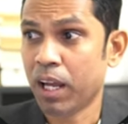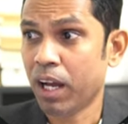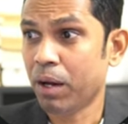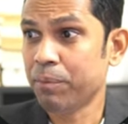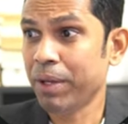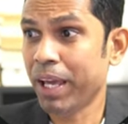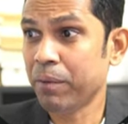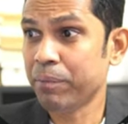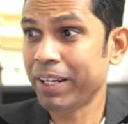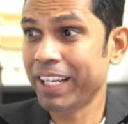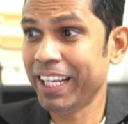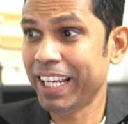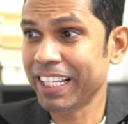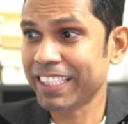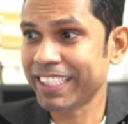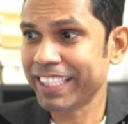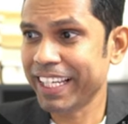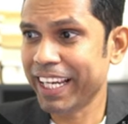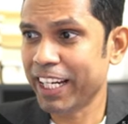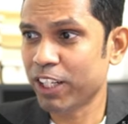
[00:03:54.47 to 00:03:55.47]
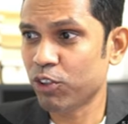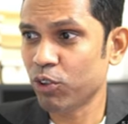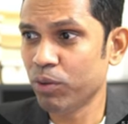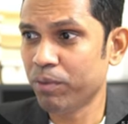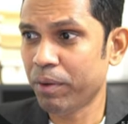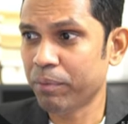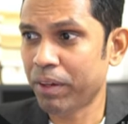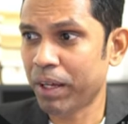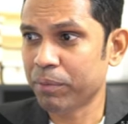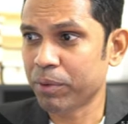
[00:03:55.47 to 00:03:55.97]
अब यहाँ पे नेक्स्ट एआई टूल
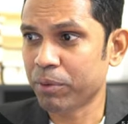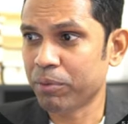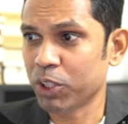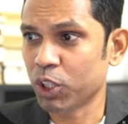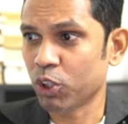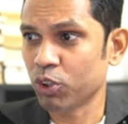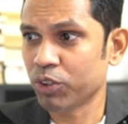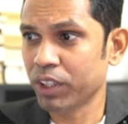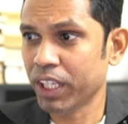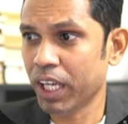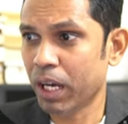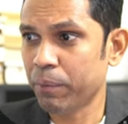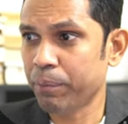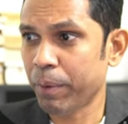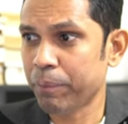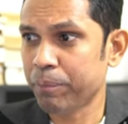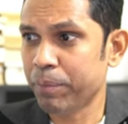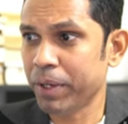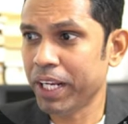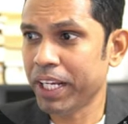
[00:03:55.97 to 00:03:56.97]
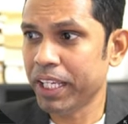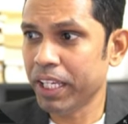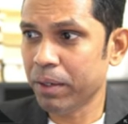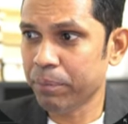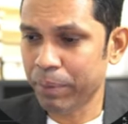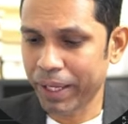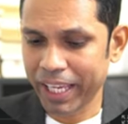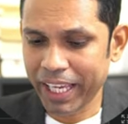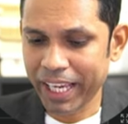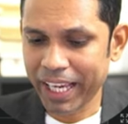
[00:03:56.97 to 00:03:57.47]
में मैं आपको बताऊँ तो यहाँ पे
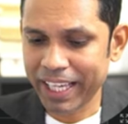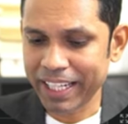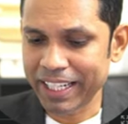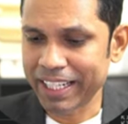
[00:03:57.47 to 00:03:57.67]
पीडीएफ एआई